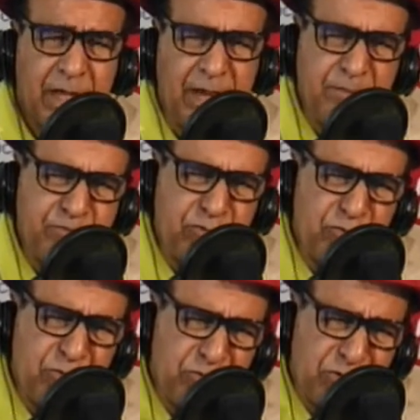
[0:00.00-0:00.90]
Et pour
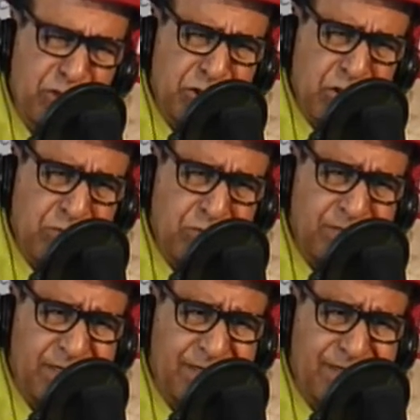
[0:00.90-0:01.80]
beaucoup de gens comme
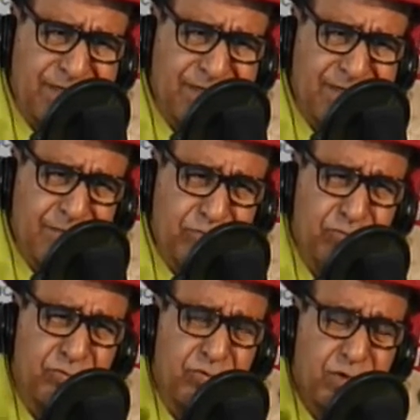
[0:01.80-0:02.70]
ça,
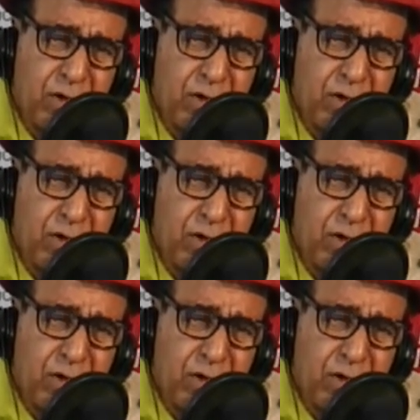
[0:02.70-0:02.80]
beaucoup.